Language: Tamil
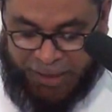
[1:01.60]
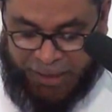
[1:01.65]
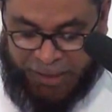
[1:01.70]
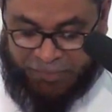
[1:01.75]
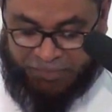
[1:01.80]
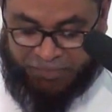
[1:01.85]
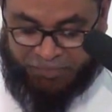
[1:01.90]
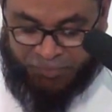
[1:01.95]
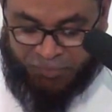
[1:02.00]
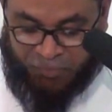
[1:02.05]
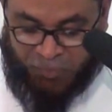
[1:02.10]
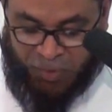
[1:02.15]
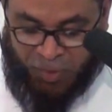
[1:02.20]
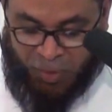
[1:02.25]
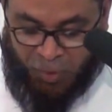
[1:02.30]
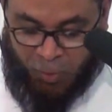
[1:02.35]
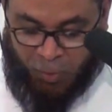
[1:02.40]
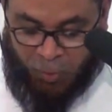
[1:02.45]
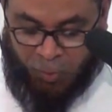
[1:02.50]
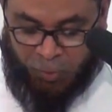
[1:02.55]
அவர்கள்
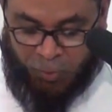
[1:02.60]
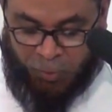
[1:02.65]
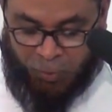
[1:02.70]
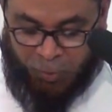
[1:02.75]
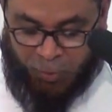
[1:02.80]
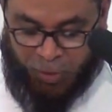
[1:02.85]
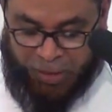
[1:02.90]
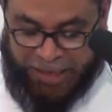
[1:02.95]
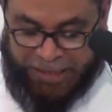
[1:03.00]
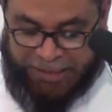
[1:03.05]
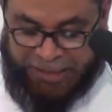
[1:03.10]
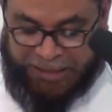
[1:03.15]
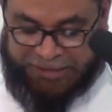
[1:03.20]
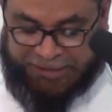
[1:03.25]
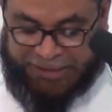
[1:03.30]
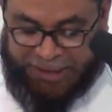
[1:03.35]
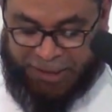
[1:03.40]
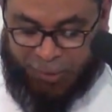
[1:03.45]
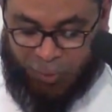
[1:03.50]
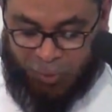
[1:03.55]
ஒரு
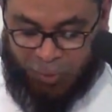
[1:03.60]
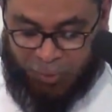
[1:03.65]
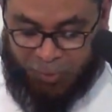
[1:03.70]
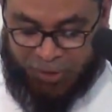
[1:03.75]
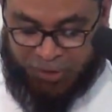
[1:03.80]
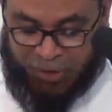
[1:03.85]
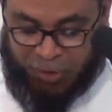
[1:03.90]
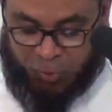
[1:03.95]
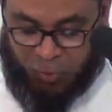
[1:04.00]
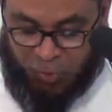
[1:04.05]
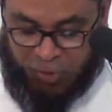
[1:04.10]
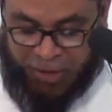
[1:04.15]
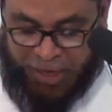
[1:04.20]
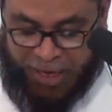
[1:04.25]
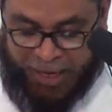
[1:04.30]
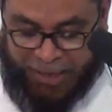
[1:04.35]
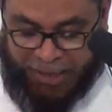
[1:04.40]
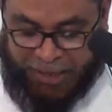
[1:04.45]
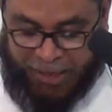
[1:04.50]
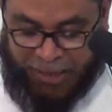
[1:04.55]
ஹதீஸை கொண்டு வந்து
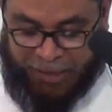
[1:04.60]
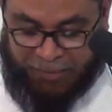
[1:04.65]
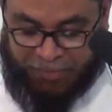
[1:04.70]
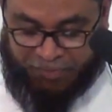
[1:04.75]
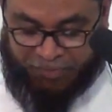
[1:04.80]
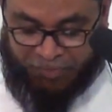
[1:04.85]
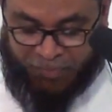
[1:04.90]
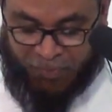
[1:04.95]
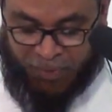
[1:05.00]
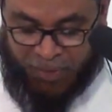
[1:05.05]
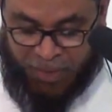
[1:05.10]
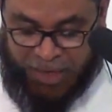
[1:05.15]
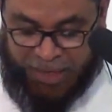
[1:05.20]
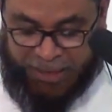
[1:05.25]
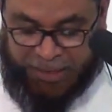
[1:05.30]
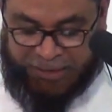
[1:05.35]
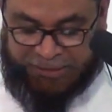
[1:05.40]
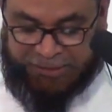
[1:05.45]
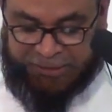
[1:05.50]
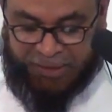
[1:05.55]
சொல்கிறார்கள்
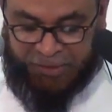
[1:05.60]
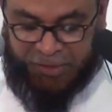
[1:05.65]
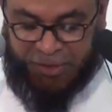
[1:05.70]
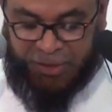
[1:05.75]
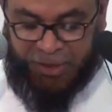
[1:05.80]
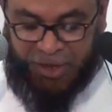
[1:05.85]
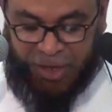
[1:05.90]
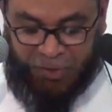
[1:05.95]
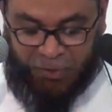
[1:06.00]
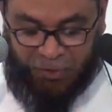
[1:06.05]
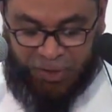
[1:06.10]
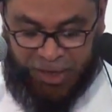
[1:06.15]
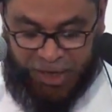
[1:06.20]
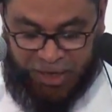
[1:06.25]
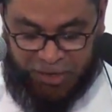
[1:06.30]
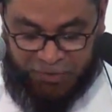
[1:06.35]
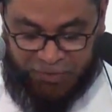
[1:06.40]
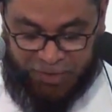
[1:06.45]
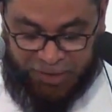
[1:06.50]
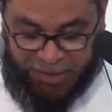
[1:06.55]
அனஸ் ரதி அல்லானவர்கள்
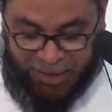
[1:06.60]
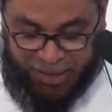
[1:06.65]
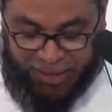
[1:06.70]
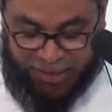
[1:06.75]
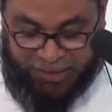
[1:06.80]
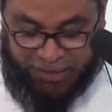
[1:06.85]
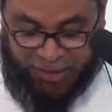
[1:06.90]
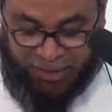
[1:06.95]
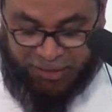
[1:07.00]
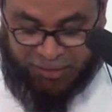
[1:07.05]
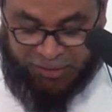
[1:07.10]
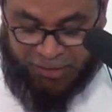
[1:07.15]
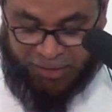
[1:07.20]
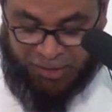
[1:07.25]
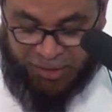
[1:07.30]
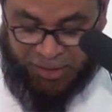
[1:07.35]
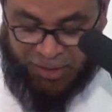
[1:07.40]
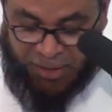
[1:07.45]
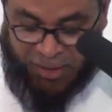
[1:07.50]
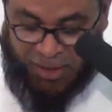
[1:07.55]
அறிவிக்கிற ஹதீஸ்
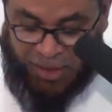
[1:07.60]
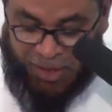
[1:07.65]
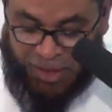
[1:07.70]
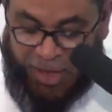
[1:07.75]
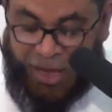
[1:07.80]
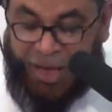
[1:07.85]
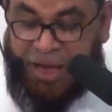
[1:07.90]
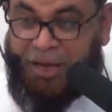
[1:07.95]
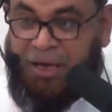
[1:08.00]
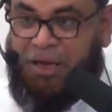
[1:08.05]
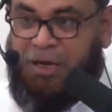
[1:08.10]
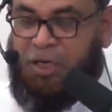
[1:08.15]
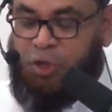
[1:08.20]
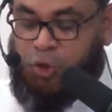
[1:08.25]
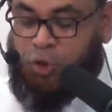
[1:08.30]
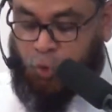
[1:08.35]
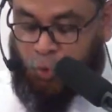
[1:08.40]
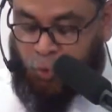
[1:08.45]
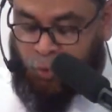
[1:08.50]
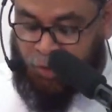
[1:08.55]
கால
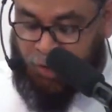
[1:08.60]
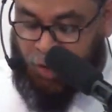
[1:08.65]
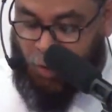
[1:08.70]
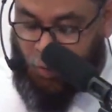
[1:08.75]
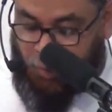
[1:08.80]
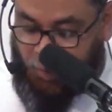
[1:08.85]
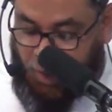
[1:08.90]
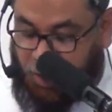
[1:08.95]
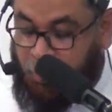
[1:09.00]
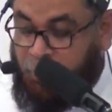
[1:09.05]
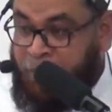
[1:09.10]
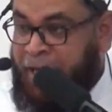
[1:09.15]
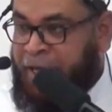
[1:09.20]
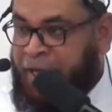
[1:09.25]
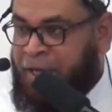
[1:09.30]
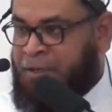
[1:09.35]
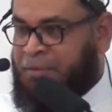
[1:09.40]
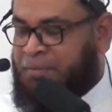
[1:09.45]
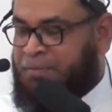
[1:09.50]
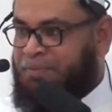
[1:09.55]
ரஜுலுன் யௌம
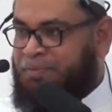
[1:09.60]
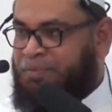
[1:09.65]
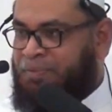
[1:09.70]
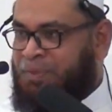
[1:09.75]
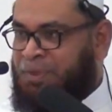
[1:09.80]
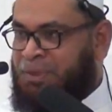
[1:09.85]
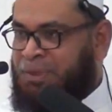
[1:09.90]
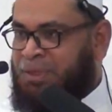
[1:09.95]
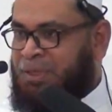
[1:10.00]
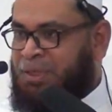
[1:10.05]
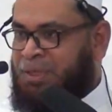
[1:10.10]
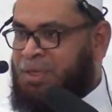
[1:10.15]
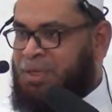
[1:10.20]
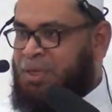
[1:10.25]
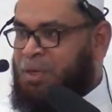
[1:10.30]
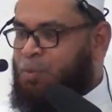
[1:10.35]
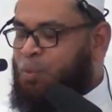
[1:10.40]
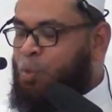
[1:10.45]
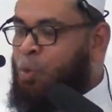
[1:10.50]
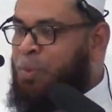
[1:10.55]
ஹுனைன்
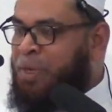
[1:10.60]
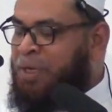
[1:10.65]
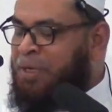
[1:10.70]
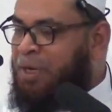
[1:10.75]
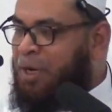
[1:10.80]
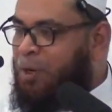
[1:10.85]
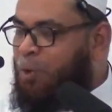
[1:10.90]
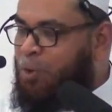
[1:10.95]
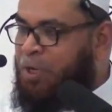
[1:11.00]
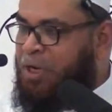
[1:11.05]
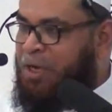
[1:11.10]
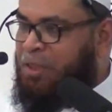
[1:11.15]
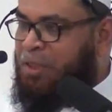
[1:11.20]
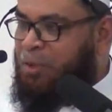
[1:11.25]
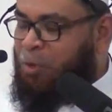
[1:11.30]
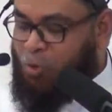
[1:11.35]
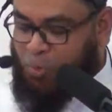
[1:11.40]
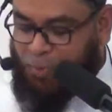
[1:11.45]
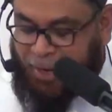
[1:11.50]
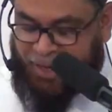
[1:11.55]
மூமின்களோடு
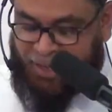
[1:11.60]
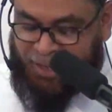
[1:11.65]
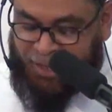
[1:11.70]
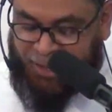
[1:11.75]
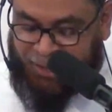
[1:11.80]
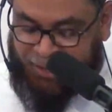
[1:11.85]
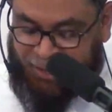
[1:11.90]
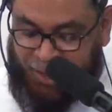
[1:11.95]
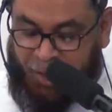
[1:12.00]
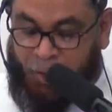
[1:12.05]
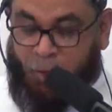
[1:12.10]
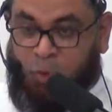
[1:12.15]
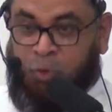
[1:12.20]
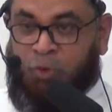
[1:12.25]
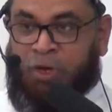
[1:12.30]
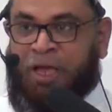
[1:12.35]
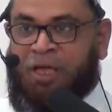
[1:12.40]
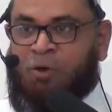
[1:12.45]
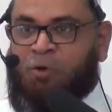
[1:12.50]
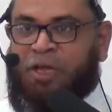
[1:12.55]
இருந்த ஒரு மனிதர்
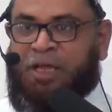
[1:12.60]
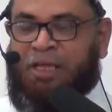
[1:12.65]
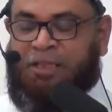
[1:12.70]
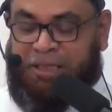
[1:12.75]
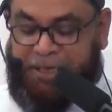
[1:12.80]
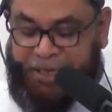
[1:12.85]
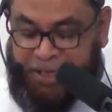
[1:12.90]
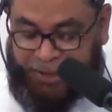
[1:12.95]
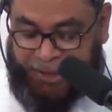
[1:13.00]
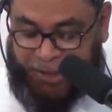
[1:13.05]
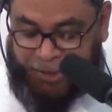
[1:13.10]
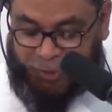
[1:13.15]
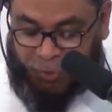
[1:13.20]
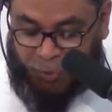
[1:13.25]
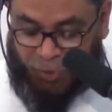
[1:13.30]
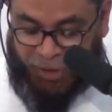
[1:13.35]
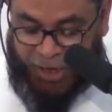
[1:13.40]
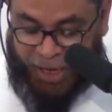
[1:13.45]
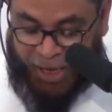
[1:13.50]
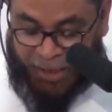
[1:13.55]
ஹுனைனுடைய தினத்தில்
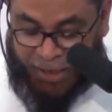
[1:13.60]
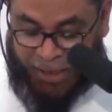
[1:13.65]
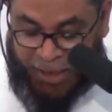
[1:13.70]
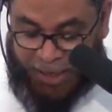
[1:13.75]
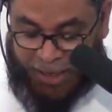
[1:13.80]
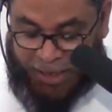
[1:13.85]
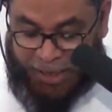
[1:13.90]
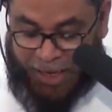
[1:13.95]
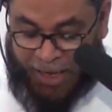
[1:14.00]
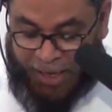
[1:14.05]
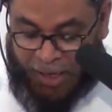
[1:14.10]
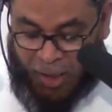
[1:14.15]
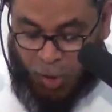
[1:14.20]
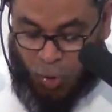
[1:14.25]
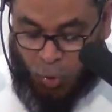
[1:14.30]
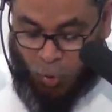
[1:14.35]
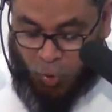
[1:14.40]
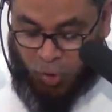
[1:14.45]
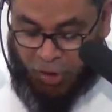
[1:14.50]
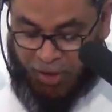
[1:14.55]
சொன்னார் லன்
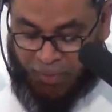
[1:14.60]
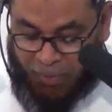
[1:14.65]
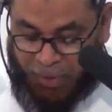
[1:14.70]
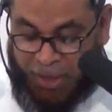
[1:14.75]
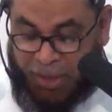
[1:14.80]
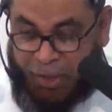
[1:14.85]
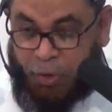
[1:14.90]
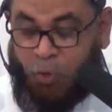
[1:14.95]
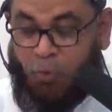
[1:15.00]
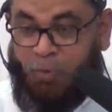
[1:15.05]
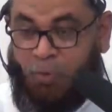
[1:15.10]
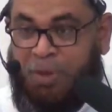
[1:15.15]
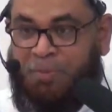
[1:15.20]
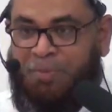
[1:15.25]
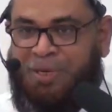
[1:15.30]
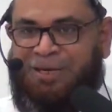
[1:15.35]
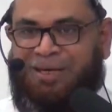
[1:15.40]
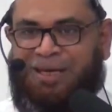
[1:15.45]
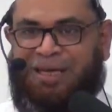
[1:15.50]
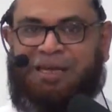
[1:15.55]
நுகுலபல்
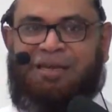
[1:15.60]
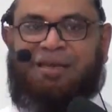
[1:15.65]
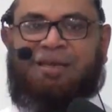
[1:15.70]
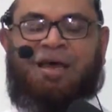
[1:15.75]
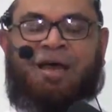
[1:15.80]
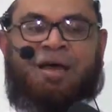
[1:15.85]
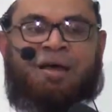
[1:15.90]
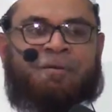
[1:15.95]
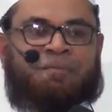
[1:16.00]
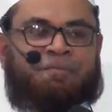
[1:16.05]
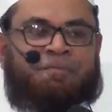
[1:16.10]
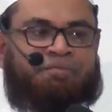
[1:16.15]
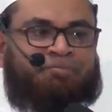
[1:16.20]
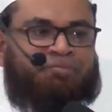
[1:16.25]
யௌமமின் கில்லா